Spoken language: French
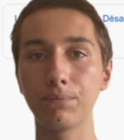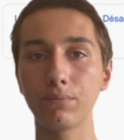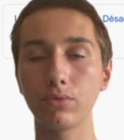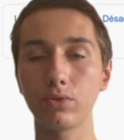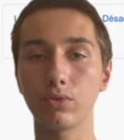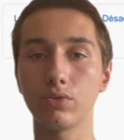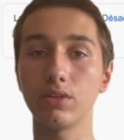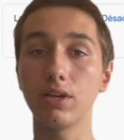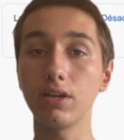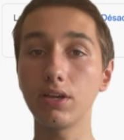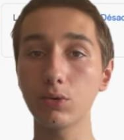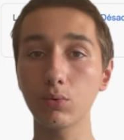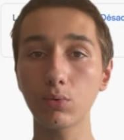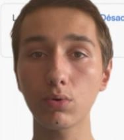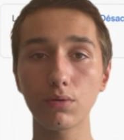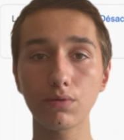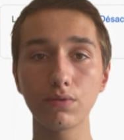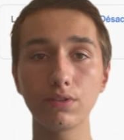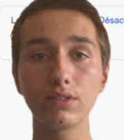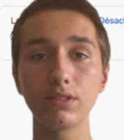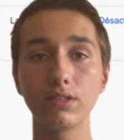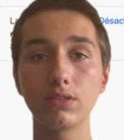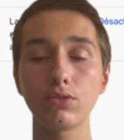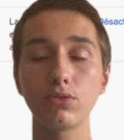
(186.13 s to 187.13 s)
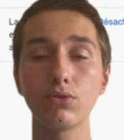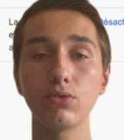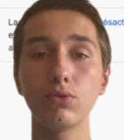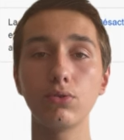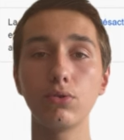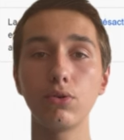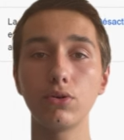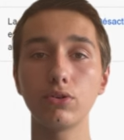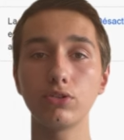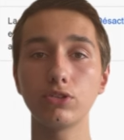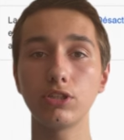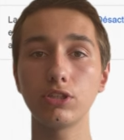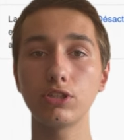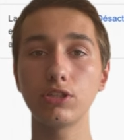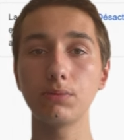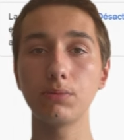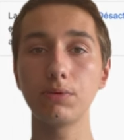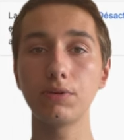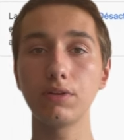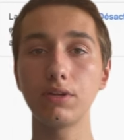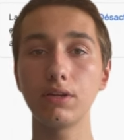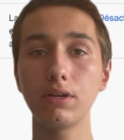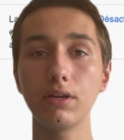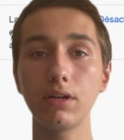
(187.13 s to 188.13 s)
Donc DALI 3, en fait, c'est ce que euh,
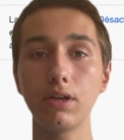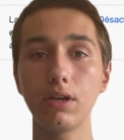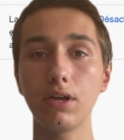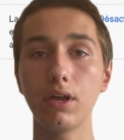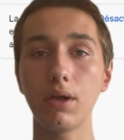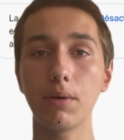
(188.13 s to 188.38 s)
ChatGPT